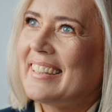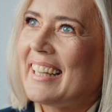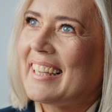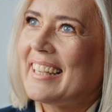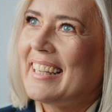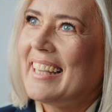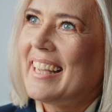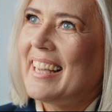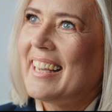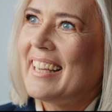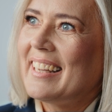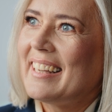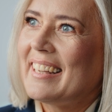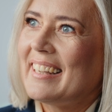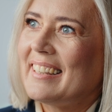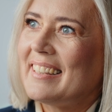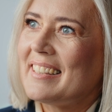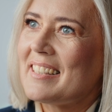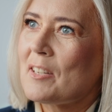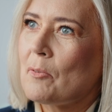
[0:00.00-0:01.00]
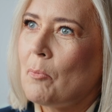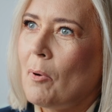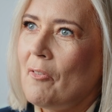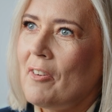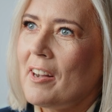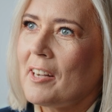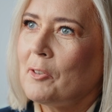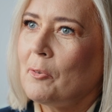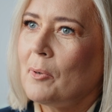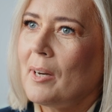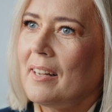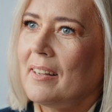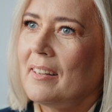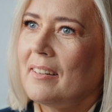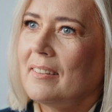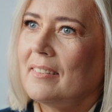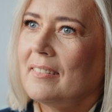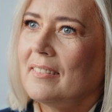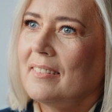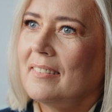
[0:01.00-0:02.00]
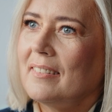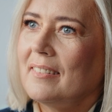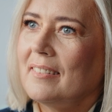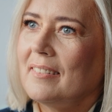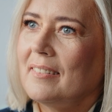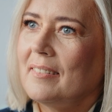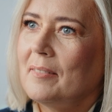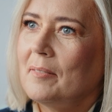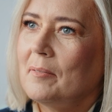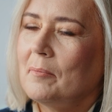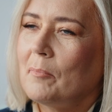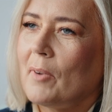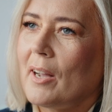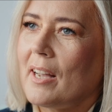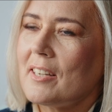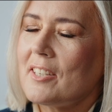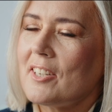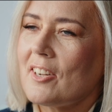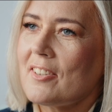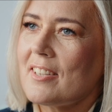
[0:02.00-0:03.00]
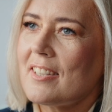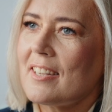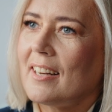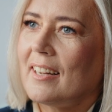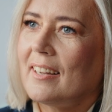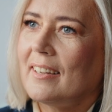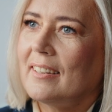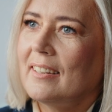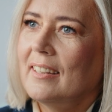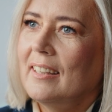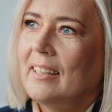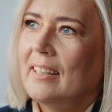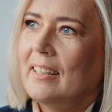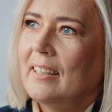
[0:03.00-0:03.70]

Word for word: takie słowa, które y, moja siostra,